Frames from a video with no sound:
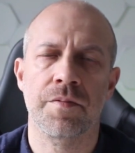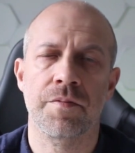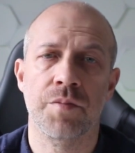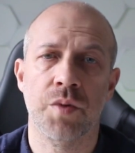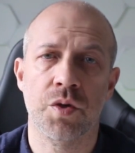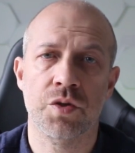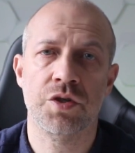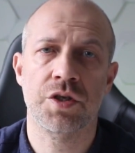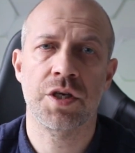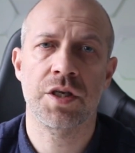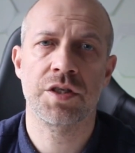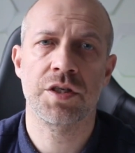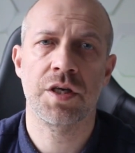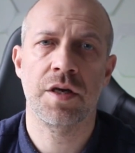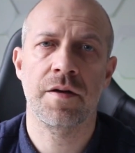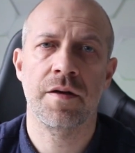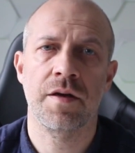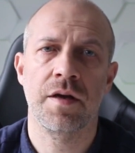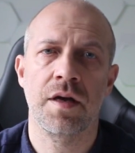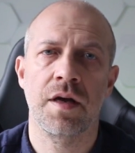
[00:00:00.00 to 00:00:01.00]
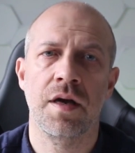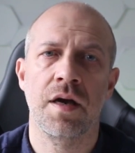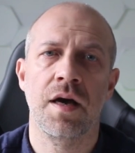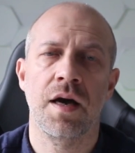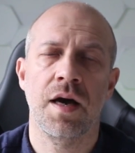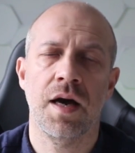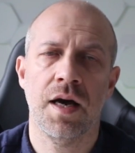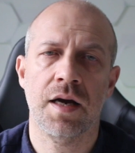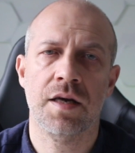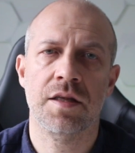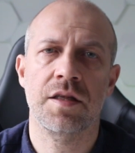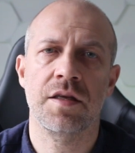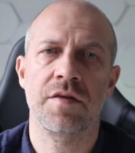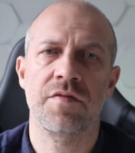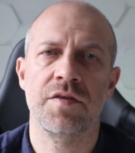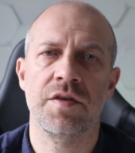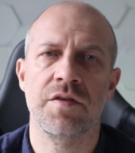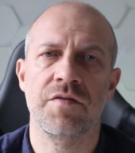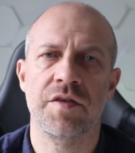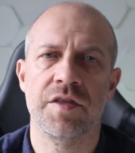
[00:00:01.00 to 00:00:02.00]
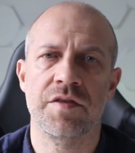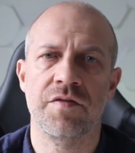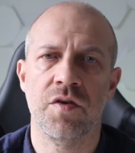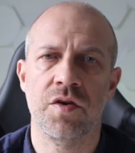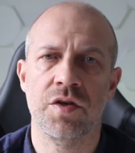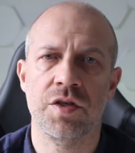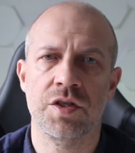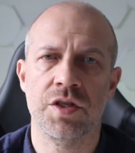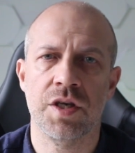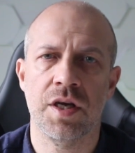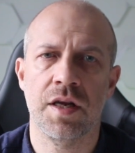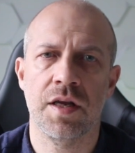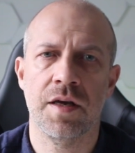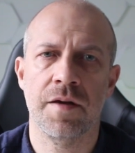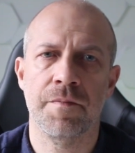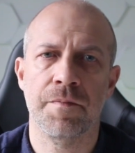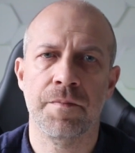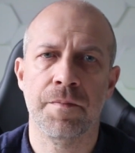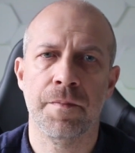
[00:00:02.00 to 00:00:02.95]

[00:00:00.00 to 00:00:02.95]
Po trzecie, aktywni wyzwoliciele.